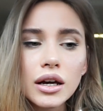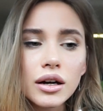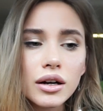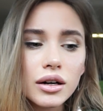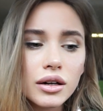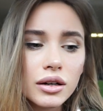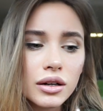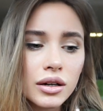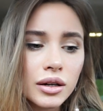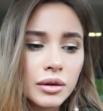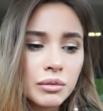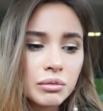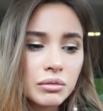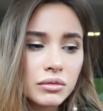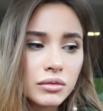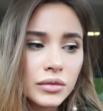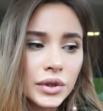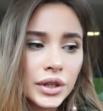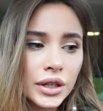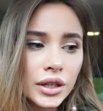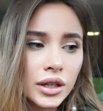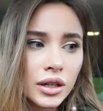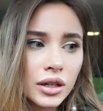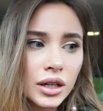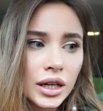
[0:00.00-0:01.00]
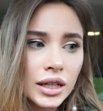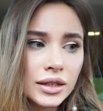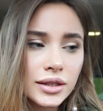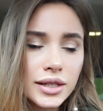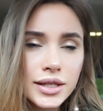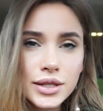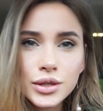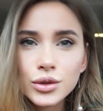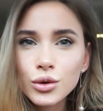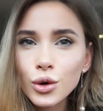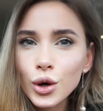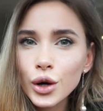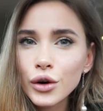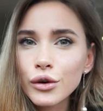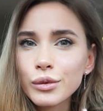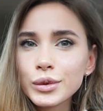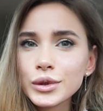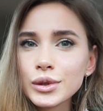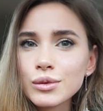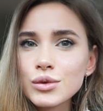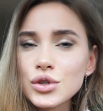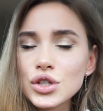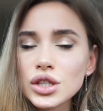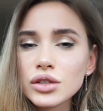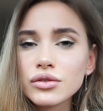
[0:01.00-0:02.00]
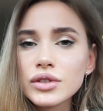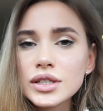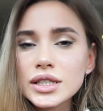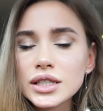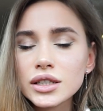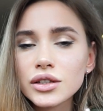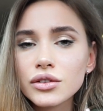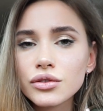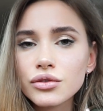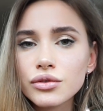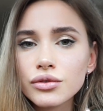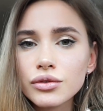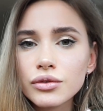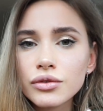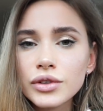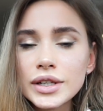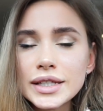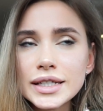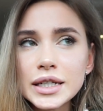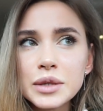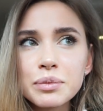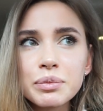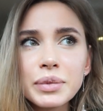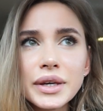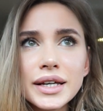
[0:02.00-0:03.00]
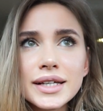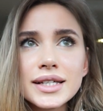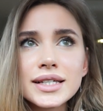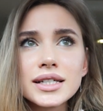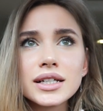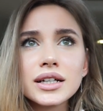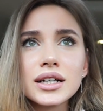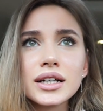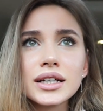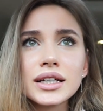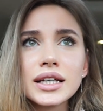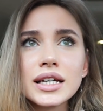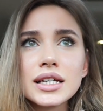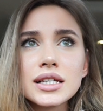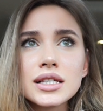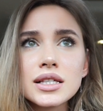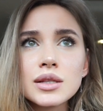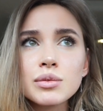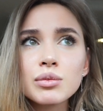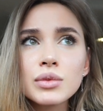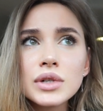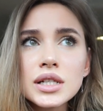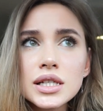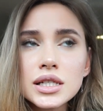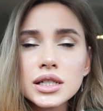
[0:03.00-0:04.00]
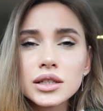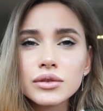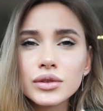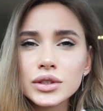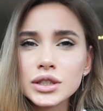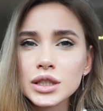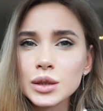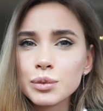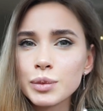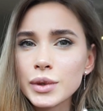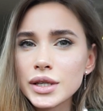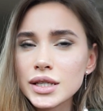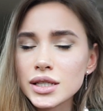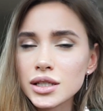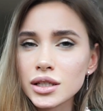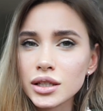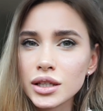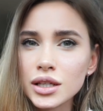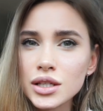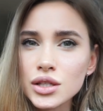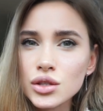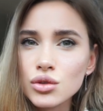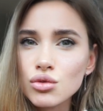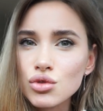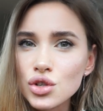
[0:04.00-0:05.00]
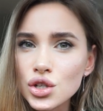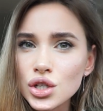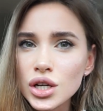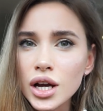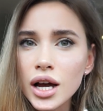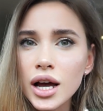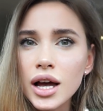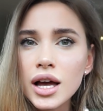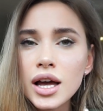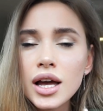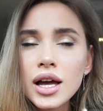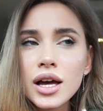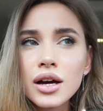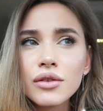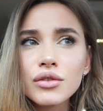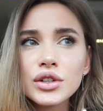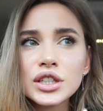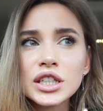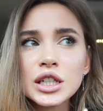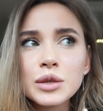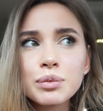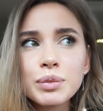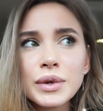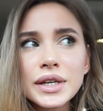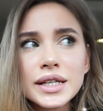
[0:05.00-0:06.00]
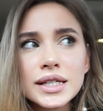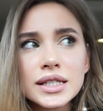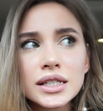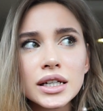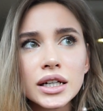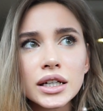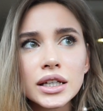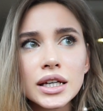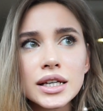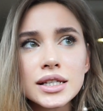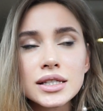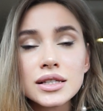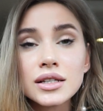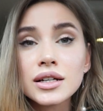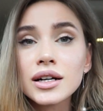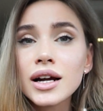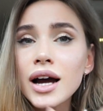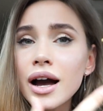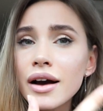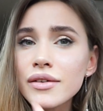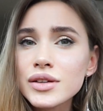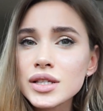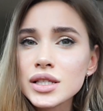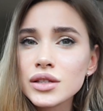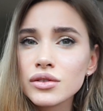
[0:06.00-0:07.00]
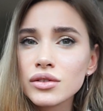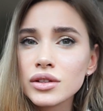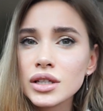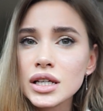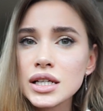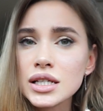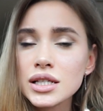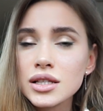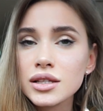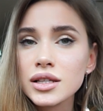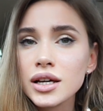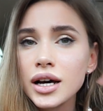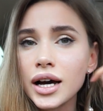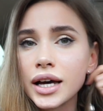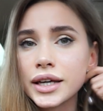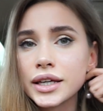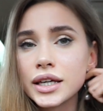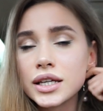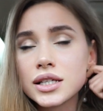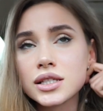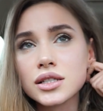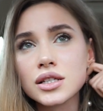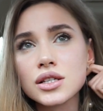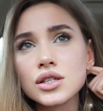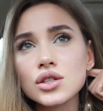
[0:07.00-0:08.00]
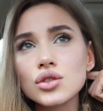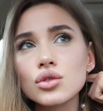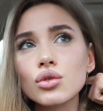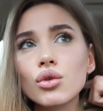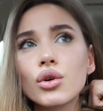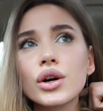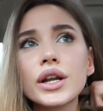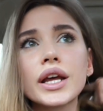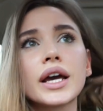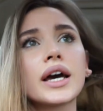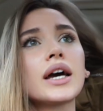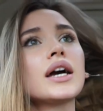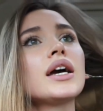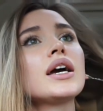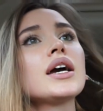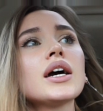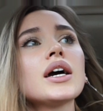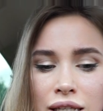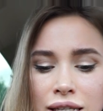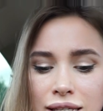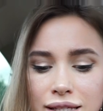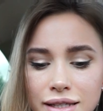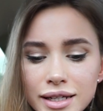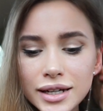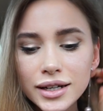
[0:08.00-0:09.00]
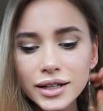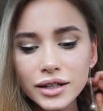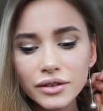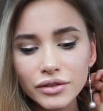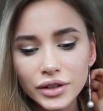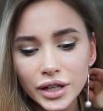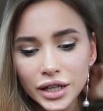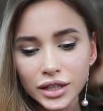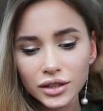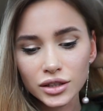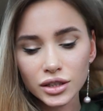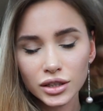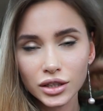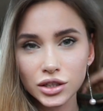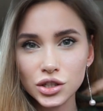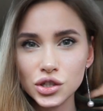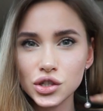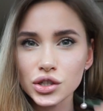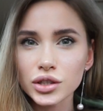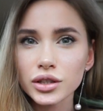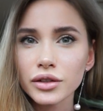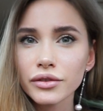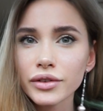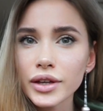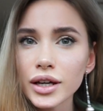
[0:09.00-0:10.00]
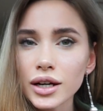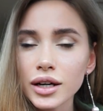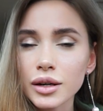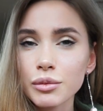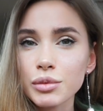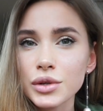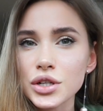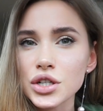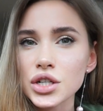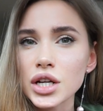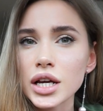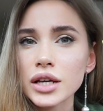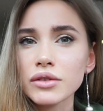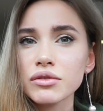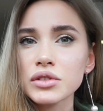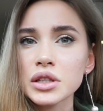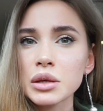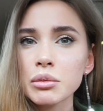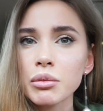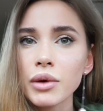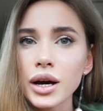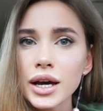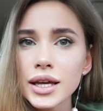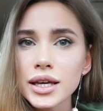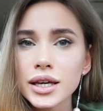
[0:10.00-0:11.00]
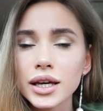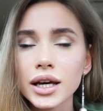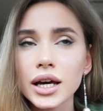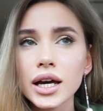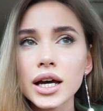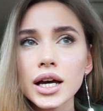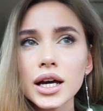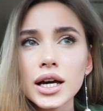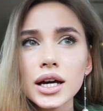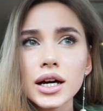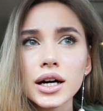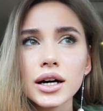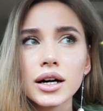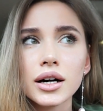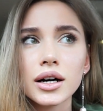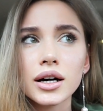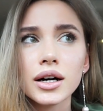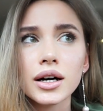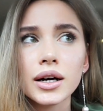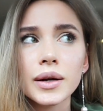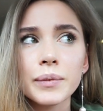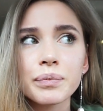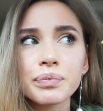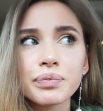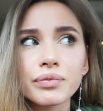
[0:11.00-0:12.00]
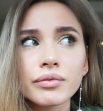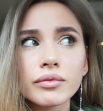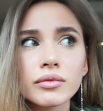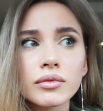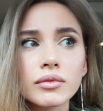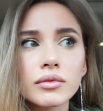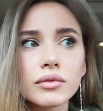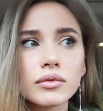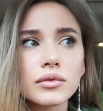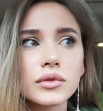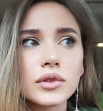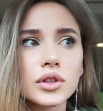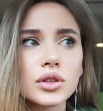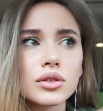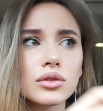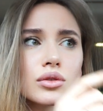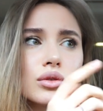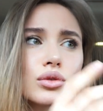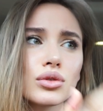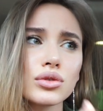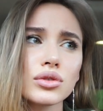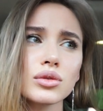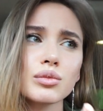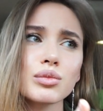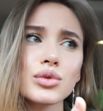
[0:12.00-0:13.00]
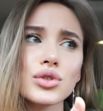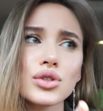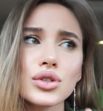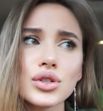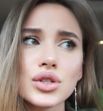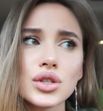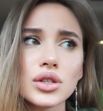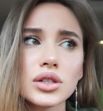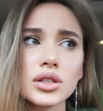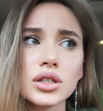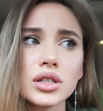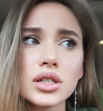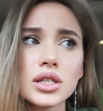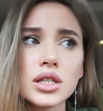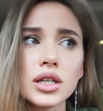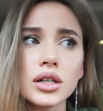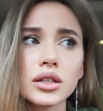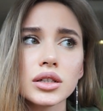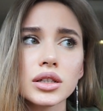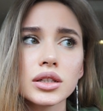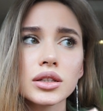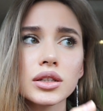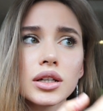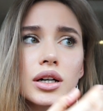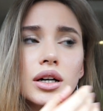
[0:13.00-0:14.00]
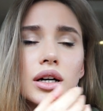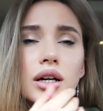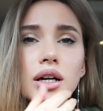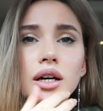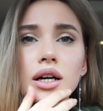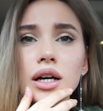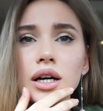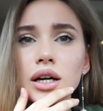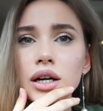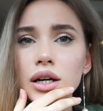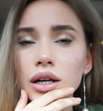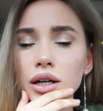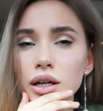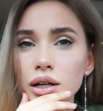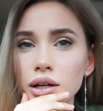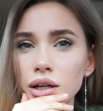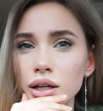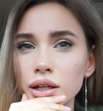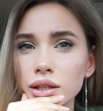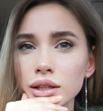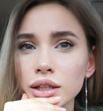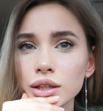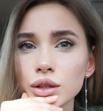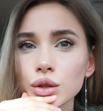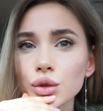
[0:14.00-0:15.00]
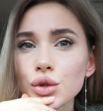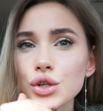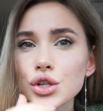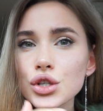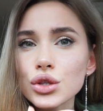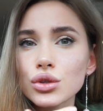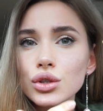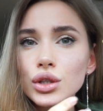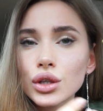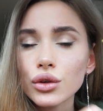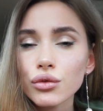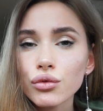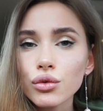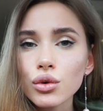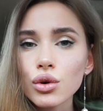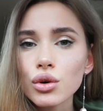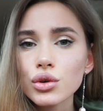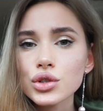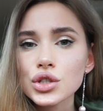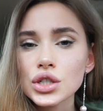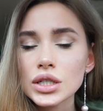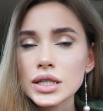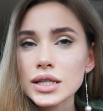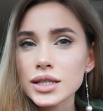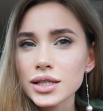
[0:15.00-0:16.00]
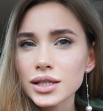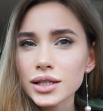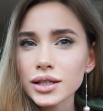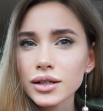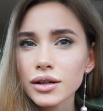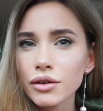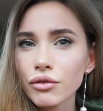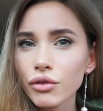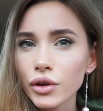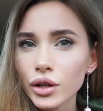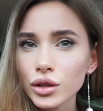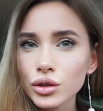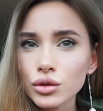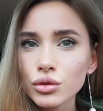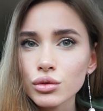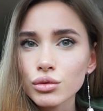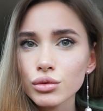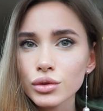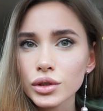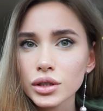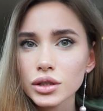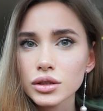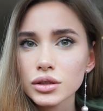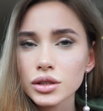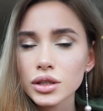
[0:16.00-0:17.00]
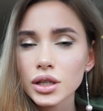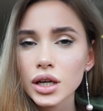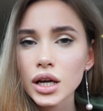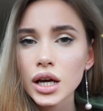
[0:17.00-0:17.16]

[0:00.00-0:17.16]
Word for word: Э, и это здорово, потому что в этих, в этих песнях есть смысл, в этих песнях есть душа, в этих ну, песнях есть, есть нравственность, да, есть история. Не зря говорят, э, человек обращает внимание э, котик, пожалуйста, не делай так, на то, что его очень сильно волнует.